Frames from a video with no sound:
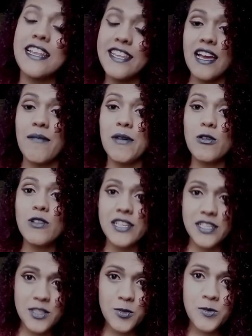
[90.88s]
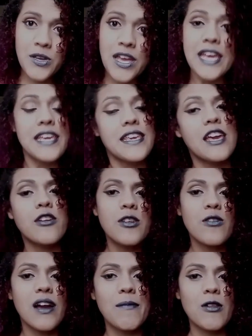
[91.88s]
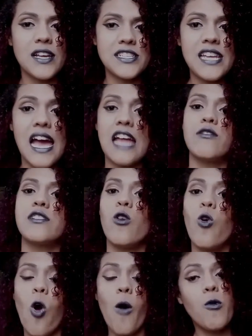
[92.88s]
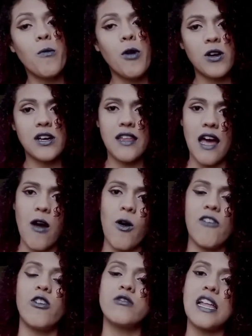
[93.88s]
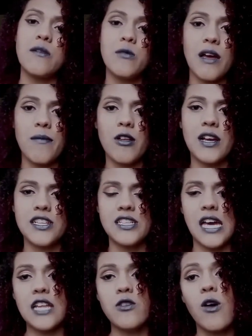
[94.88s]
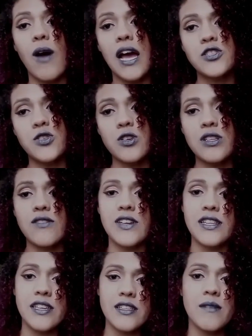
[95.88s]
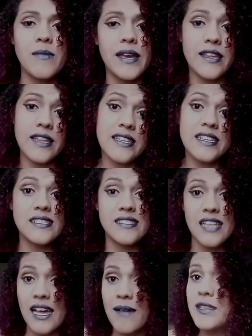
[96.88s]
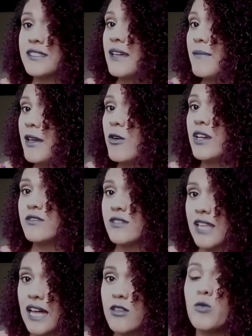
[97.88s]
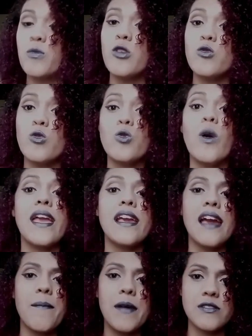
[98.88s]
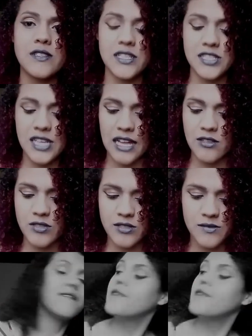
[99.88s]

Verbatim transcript: Ele tem cabelo liso, e eu tenho cabelo cacheado, então como o meu canal é voltado pro cabelo cacheado, eu acho que eu deveria também, né, testar pra saber o resultado do produto em cabelos cacheados.